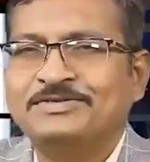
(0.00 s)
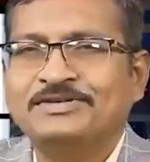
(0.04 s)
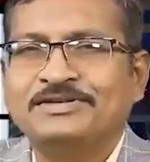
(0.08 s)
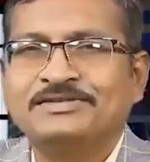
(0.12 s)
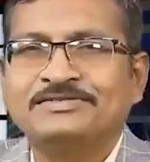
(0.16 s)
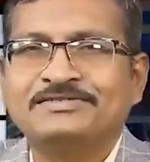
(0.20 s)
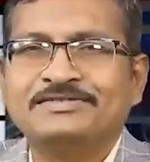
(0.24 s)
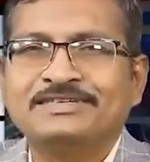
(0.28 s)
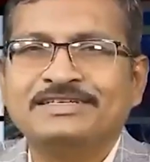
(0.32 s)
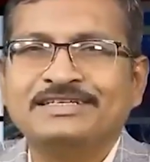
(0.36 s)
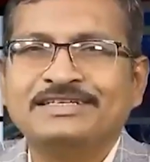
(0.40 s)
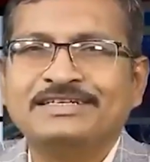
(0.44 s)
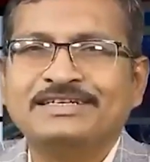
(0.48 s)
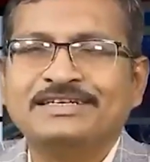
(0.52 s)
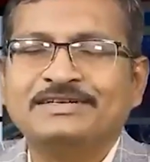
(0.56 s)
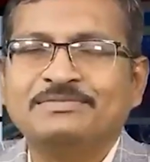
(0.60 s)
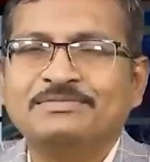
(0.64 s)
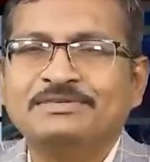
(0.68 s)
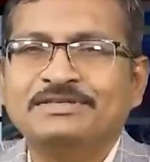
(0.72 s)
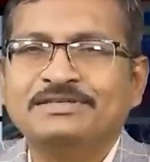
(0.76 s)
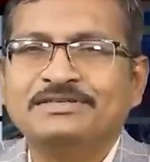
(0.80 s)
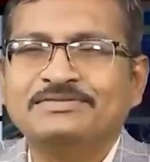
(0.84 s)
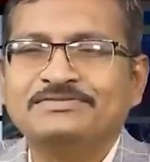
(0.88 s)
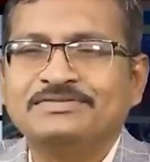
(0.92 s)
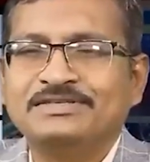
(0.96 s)
ఒక కుండ నిండా
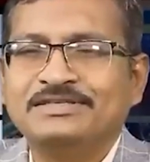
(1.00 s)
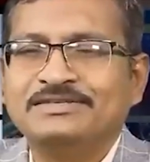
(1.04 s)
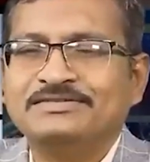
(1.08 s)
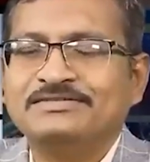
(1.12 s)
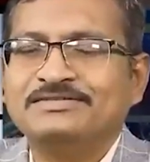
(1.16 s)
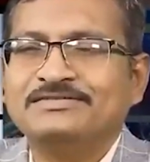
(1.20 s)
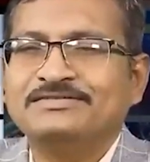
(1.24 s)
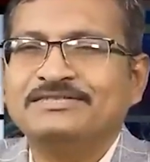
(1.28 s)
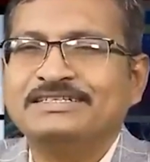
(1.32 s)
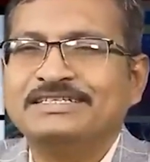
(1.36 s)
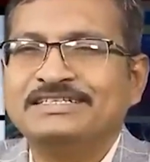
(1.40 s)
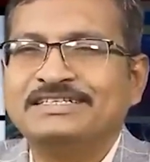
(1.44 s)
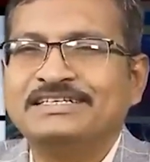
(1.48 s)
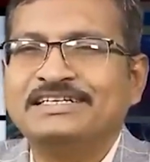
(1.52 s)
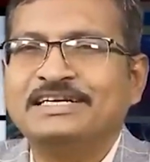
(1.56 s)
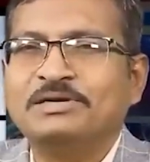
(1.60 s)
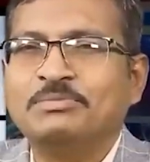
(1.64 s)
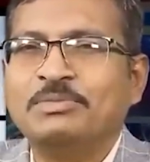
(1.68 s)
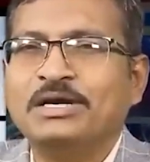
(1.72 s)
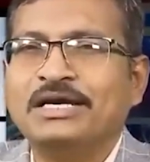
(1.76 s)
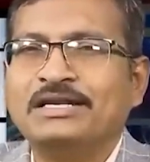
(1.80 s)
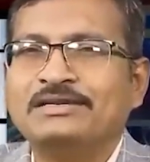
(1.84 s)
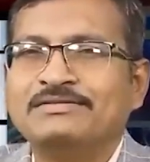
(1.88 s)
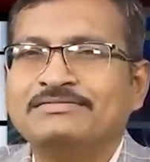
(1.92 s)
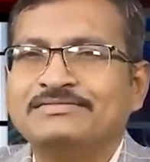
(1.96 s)
బియ్యం ఉన్నాయి ఒక కుండ
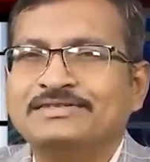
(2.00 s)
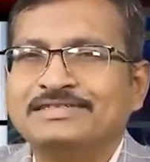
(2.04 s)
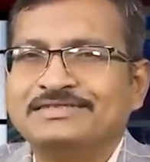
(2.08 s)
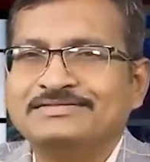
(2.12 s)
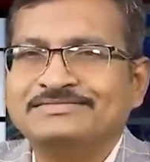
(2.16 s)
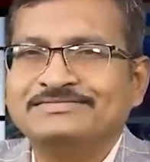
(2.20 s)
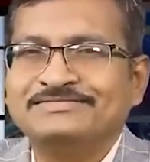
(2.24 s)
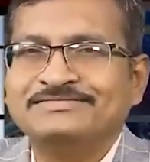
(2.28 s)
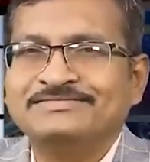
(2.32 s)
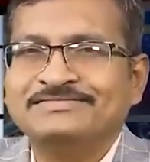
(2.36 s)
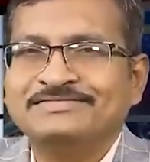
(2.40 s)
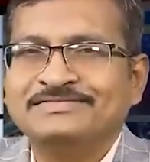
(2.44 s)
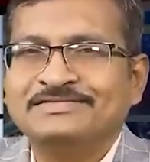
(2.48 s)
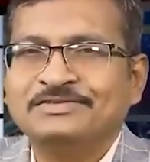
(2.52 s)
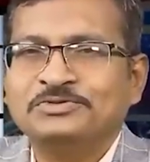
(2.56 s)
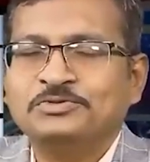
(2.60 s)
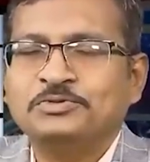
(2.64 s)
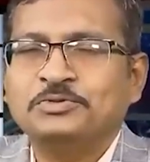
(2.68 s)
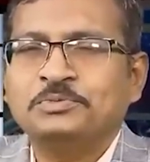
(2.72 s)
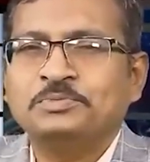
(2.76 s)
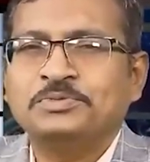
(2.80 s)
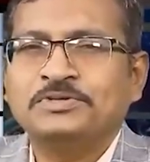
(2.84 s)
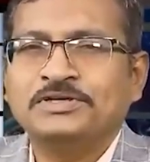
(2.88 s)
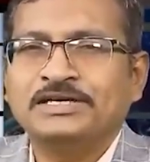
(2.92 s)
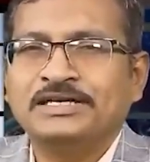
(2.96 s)
నిండా బ్యాళ్ళు ఉన్నాయి
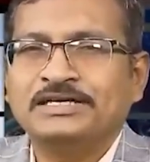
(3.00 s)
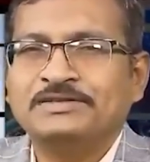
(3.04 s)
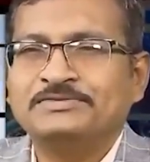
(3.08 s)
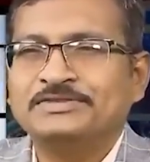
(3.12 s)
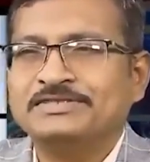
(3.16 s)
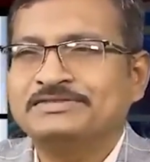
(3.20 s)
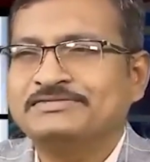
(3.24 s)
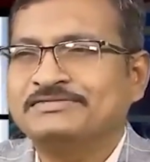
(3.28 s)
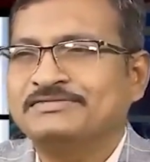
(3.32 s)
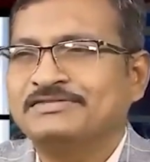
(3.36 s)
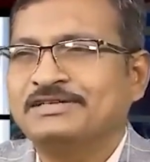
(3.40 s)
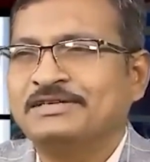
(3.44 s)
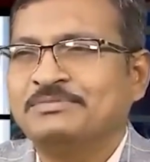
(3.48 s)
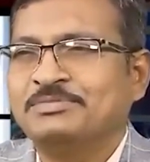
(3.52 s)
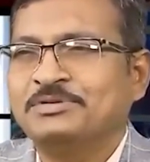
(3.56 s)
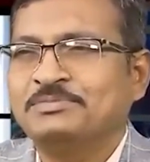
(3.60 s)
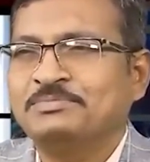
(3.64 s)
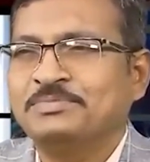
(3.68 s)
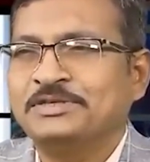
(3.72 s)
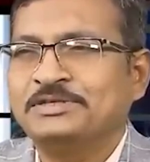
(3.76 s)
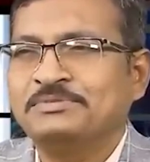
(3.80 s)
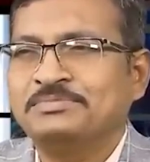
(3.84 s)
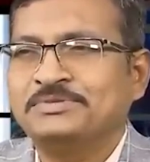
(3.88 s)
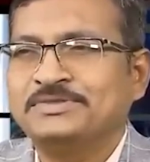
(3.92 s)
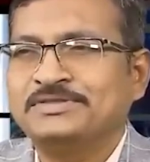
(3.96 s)
ఉప్పు కారం వేసుకున్నా
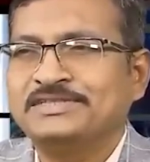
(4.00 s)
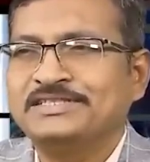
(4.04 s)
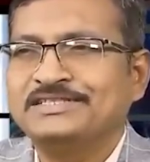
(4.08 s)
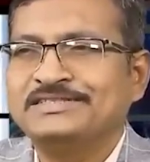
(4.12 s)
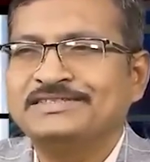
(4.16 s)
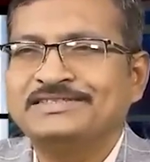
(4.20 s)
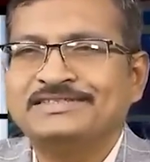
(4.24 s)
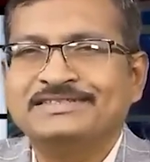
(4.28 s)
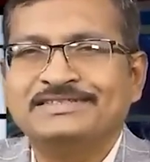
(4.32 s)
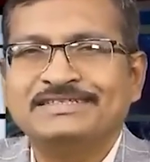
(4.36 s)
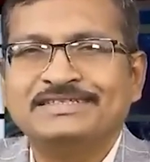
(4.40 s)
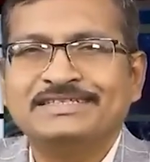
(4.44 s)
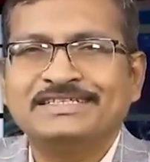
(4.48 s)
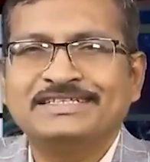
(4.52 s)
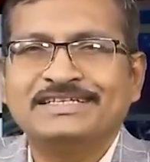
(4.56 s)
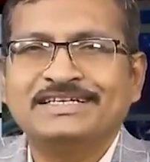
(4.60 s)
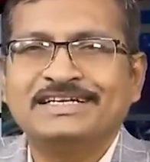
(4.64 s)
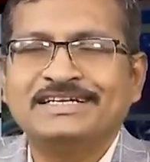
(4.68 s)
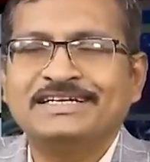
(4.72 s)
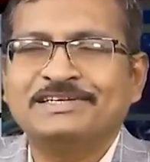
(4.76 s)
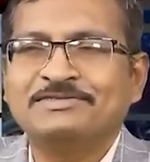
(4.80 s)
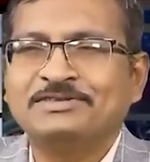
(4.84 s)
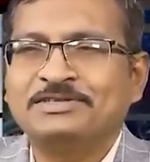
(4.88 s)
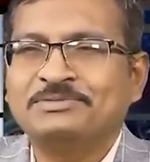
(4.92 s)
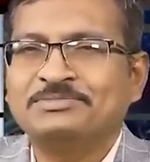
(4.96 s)
పప్పు అయిపోద్ది ఇక్కడ
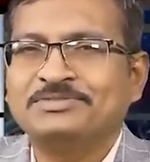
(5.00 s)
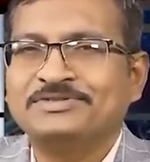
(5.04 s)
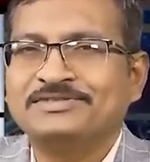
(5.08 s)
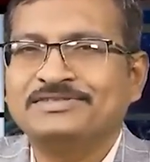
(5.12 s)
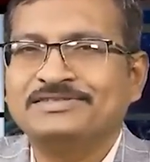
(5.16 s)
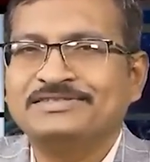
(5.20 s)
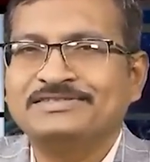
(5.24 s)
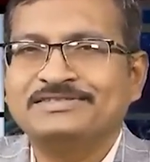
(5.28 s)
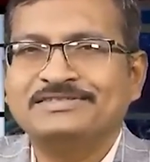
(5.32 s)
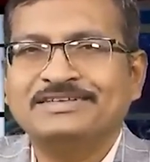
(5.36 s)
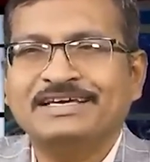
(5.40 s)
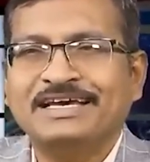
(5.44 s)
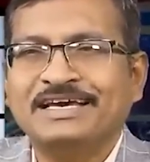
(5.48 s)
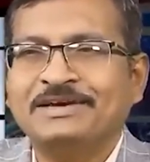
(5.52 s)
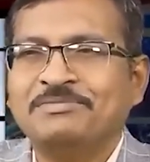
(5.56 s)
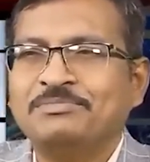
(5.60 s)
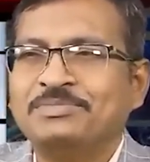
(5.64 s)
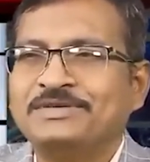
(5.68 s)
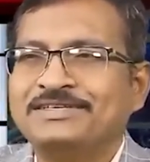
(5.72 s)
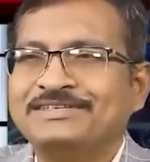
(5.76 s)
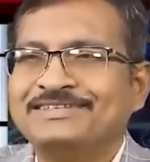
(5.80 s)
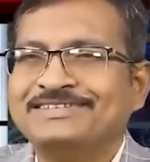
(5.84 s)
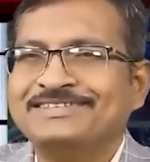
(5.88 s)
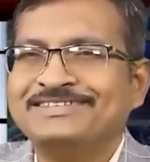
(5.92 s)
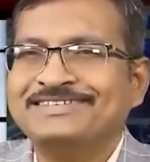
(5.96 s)
అన్నం అయిపోద్ది
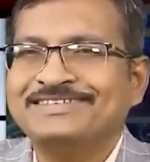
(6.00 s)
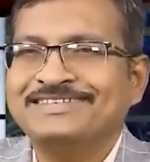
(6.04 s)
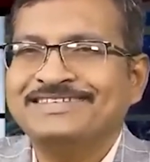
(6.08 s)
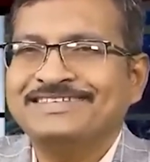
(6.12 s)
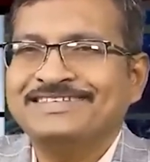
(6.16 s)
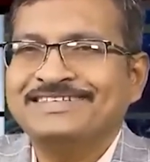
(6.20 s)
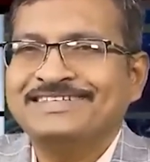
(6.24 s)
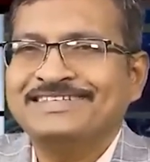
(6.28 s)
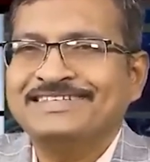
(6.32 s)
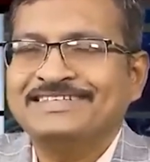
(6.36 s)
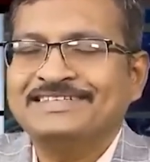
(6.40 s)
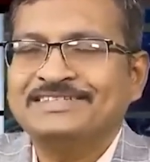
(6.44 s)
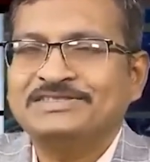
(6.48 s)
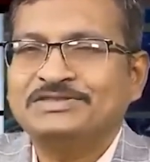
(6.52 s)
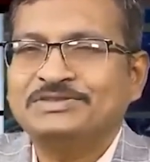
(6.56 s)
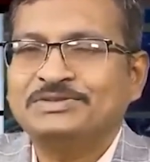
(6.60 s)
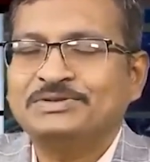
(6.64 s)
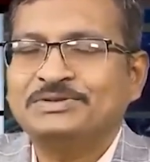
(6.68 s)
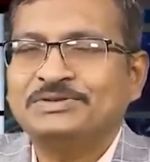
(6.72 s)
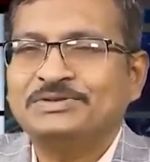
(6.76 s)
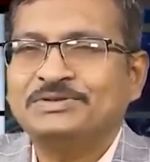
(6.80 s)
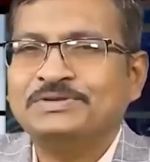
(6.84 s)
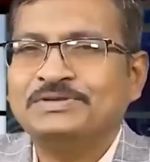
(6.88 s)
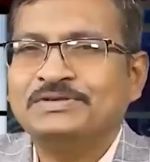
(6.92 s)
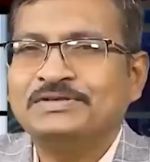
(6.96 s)
హ్యాపీ సో